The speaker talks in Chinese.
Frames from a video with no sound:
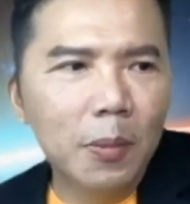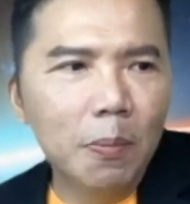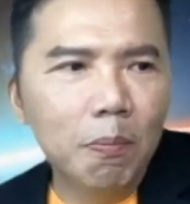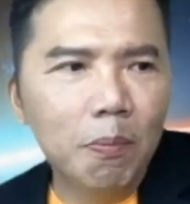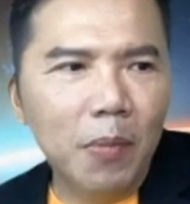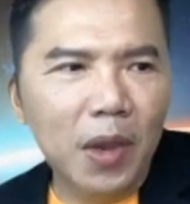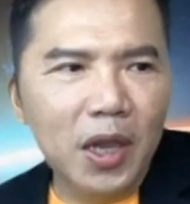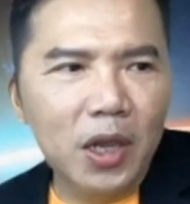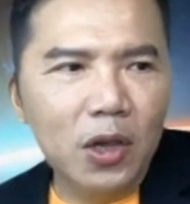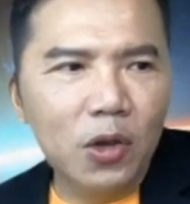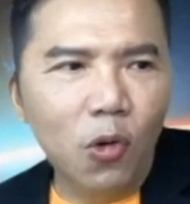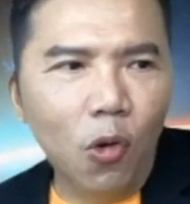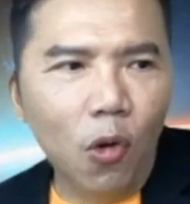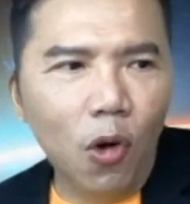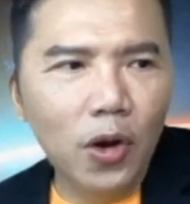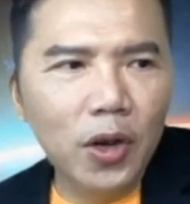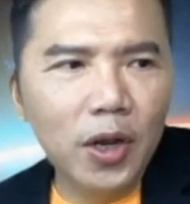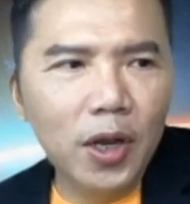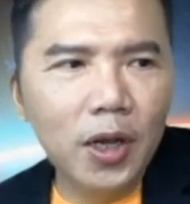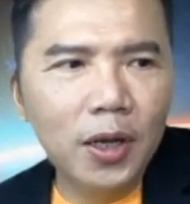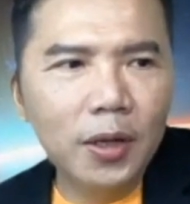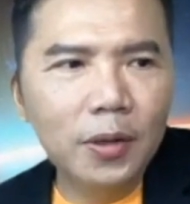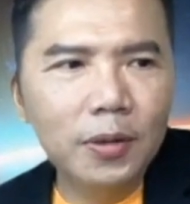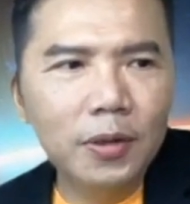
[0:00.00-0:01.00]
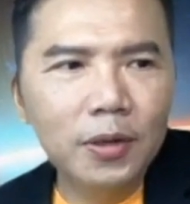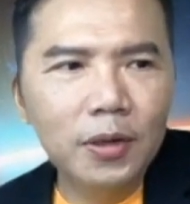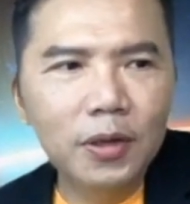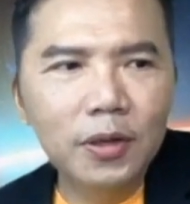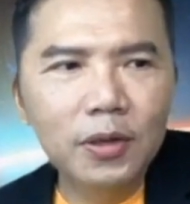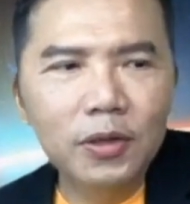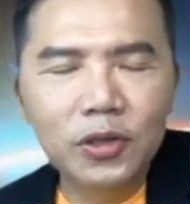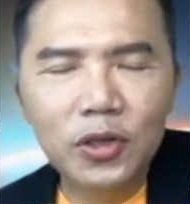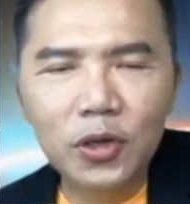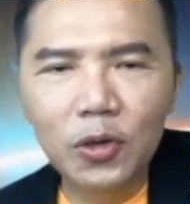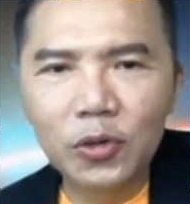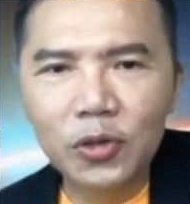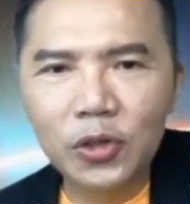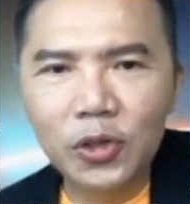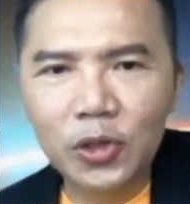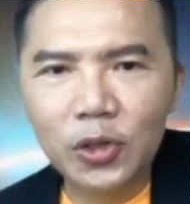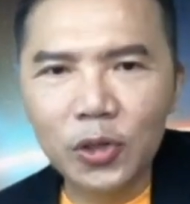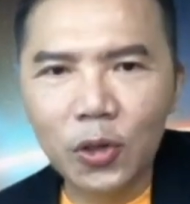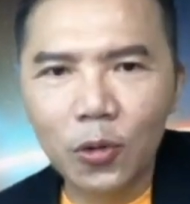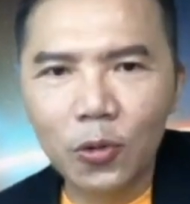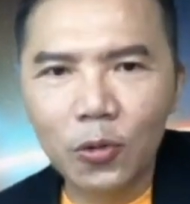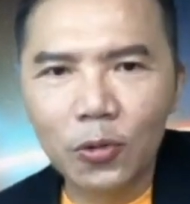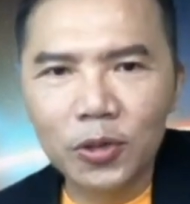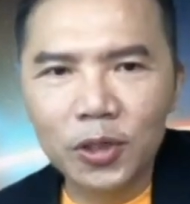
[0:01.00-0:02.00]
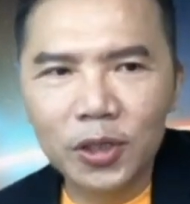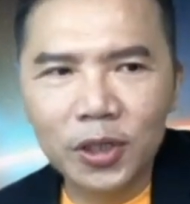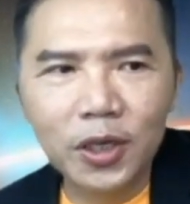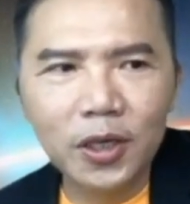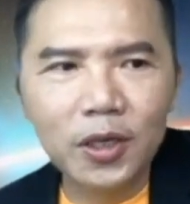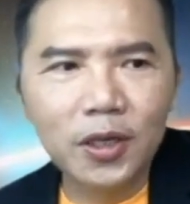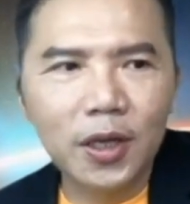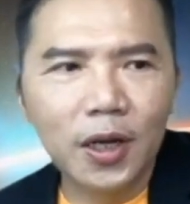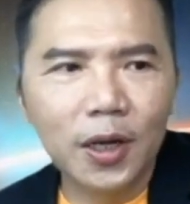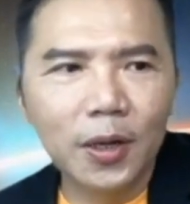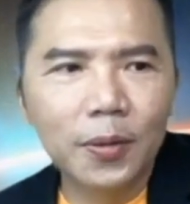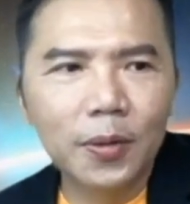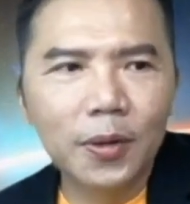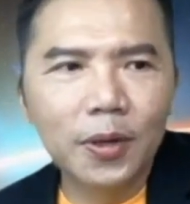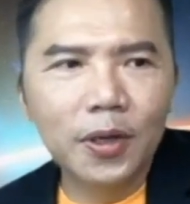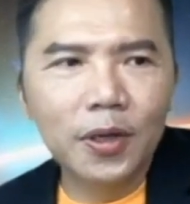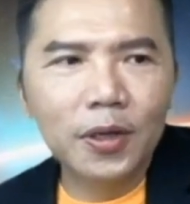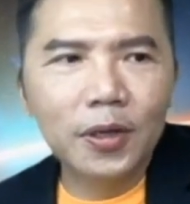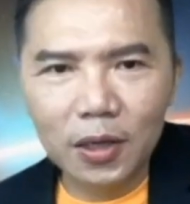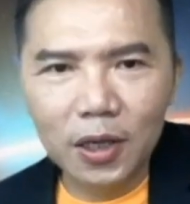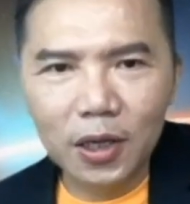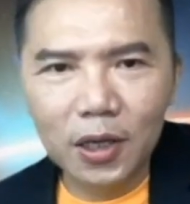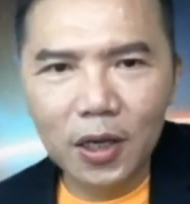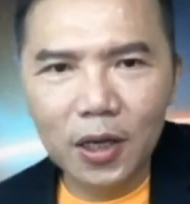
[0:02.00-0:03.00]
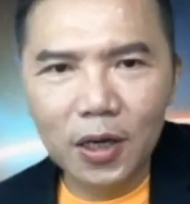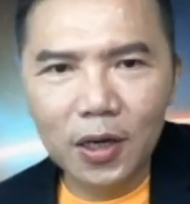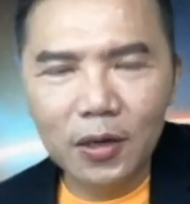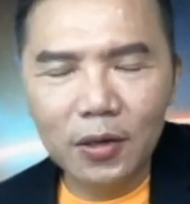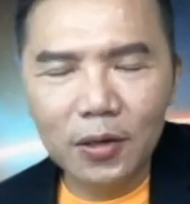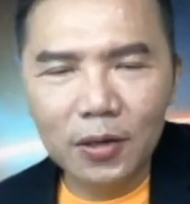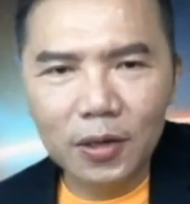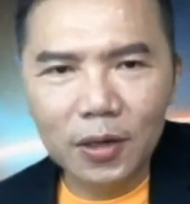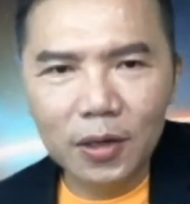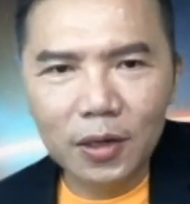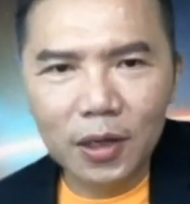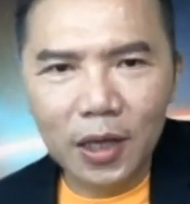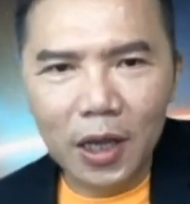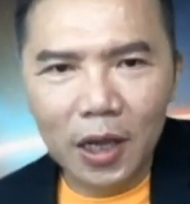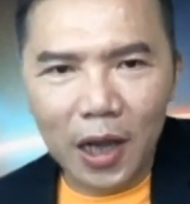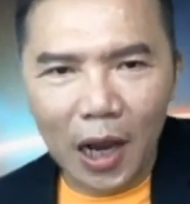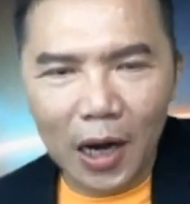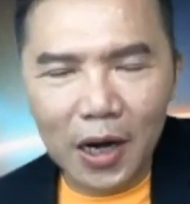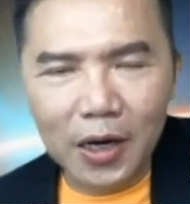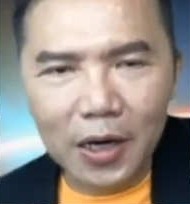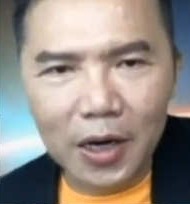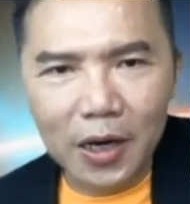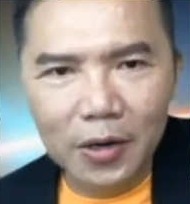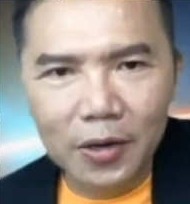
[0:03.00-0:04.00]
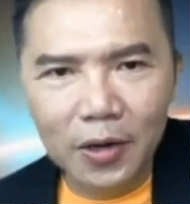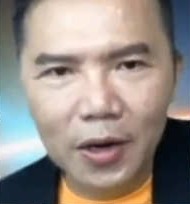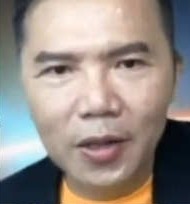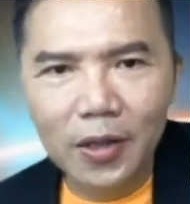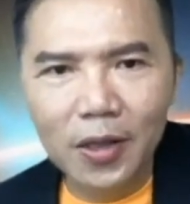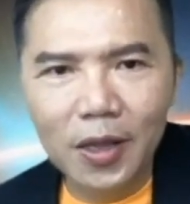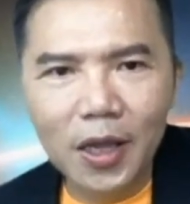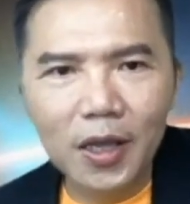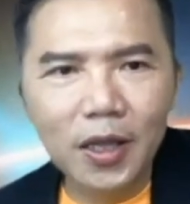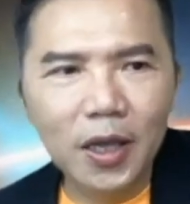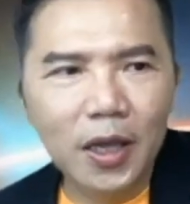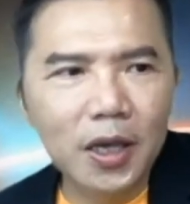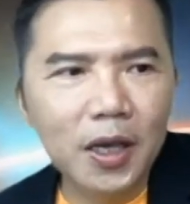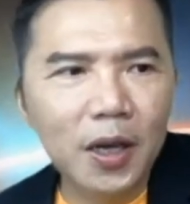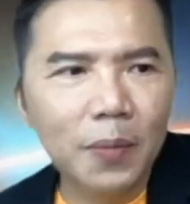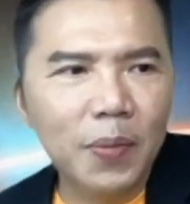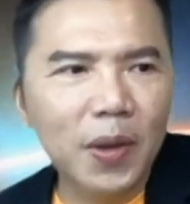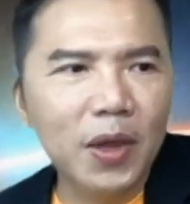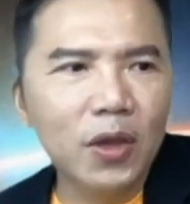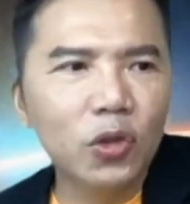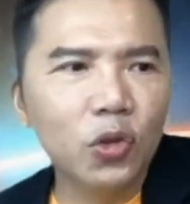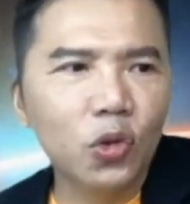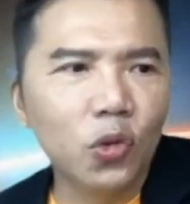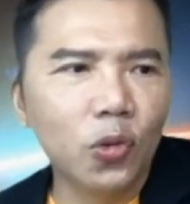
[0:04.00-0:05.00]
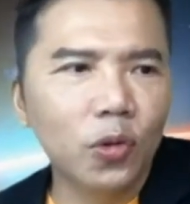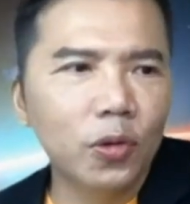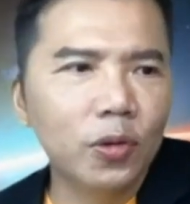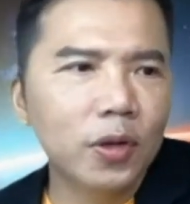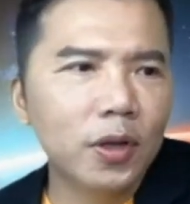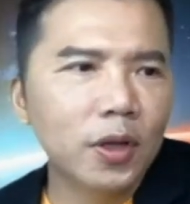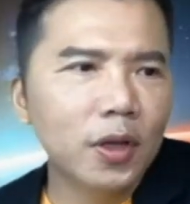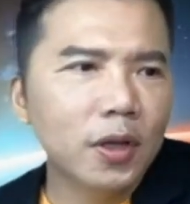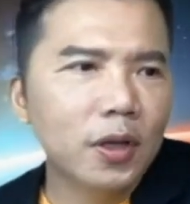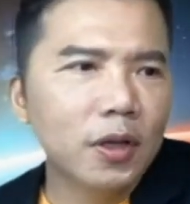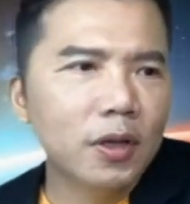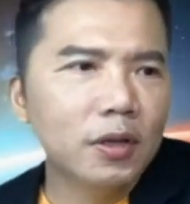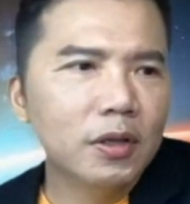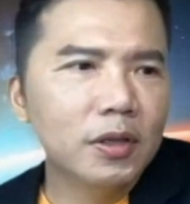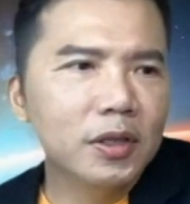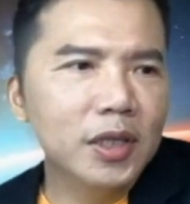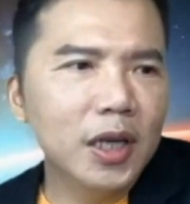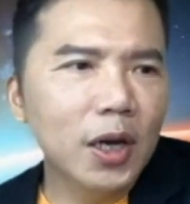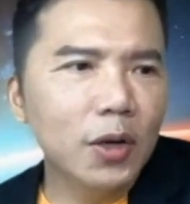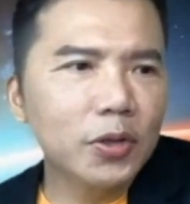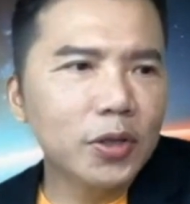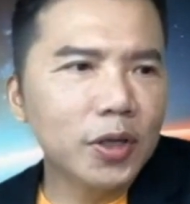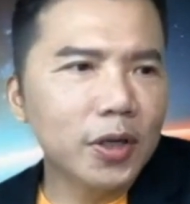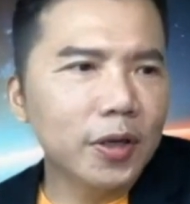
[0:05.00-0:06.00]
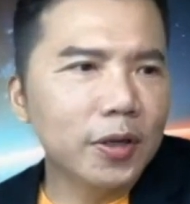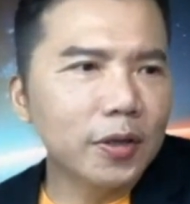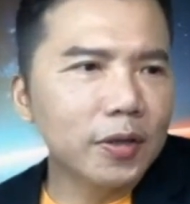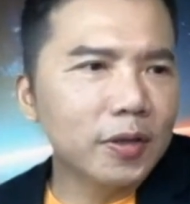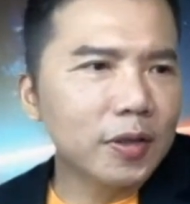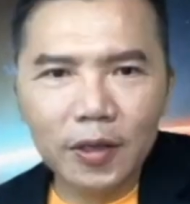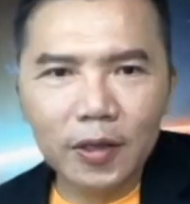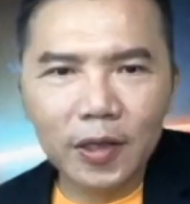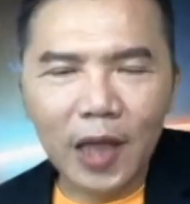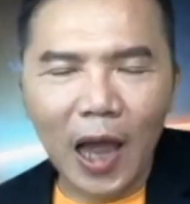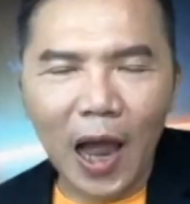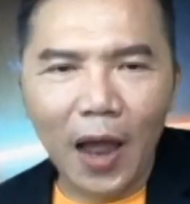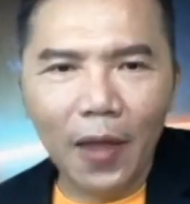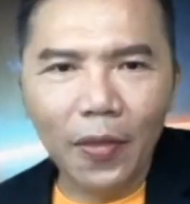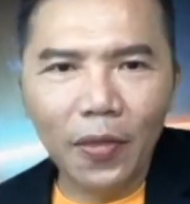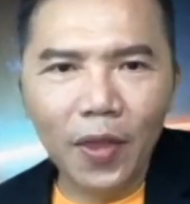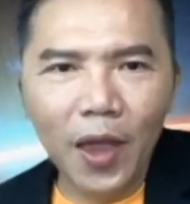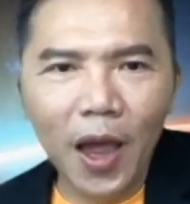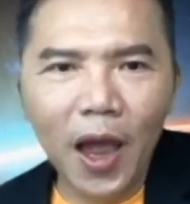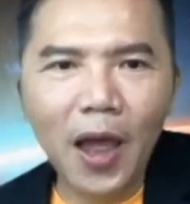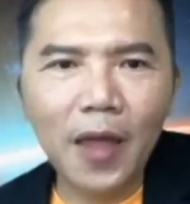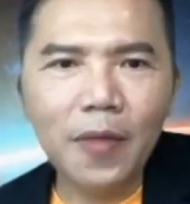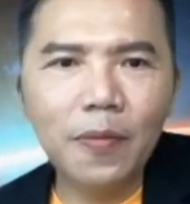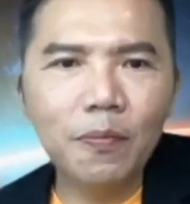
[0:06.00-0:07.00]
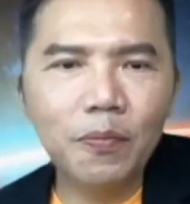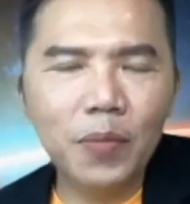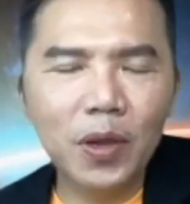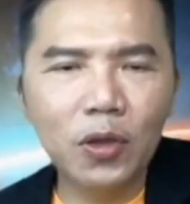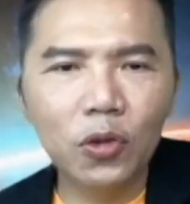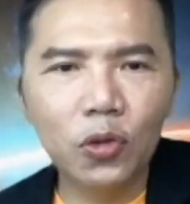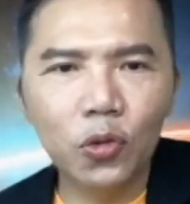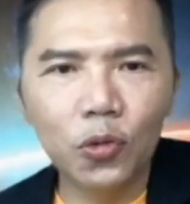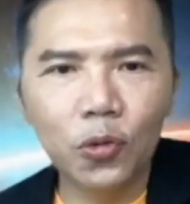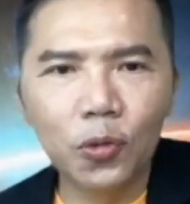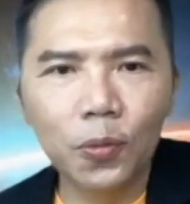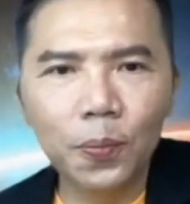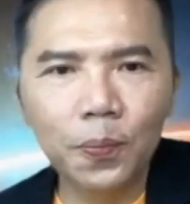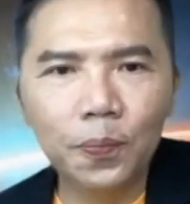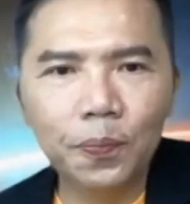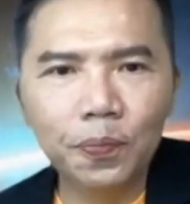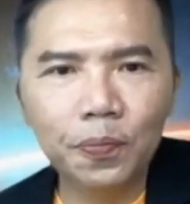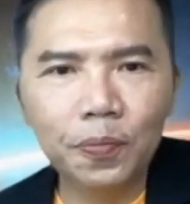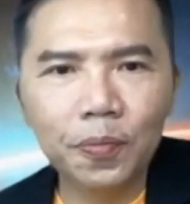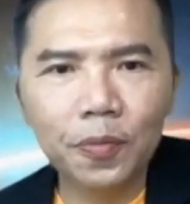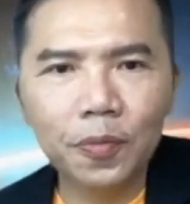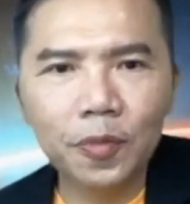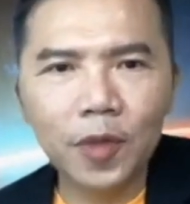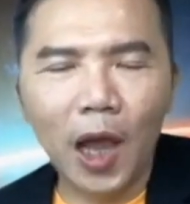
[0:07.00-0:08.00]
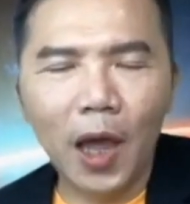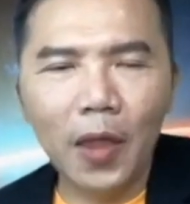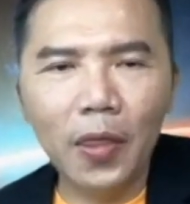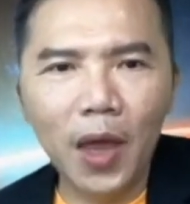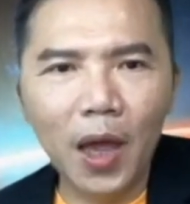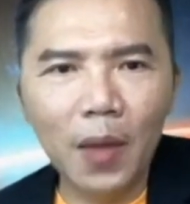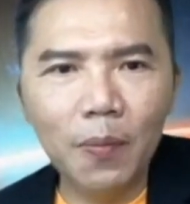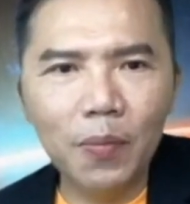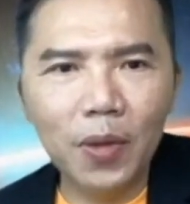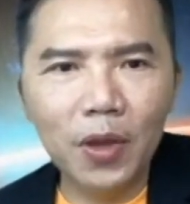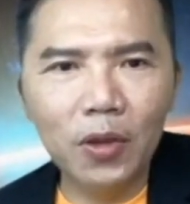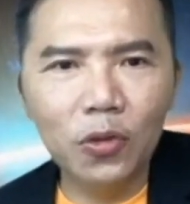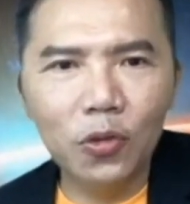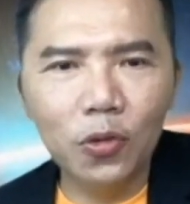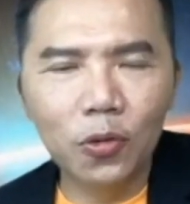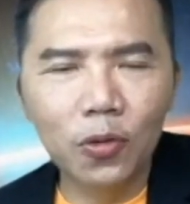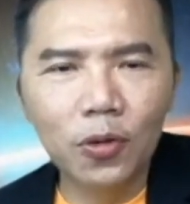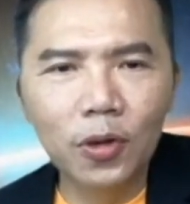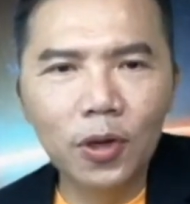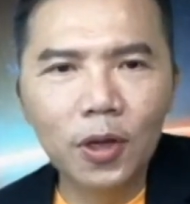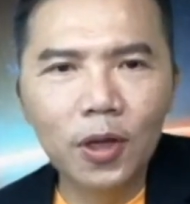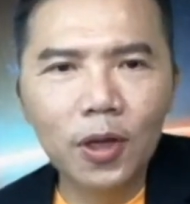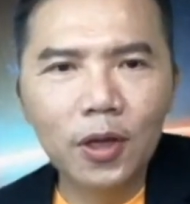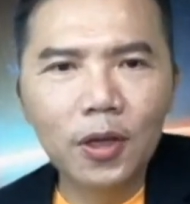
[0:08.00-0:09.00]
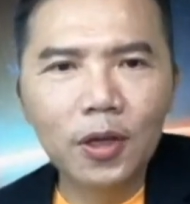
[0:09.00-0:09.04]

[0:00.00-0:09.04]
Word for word: 美国呢就首次的一个可感染给人类的一个病毒，叫做坦汉病毒，坦汉病毒。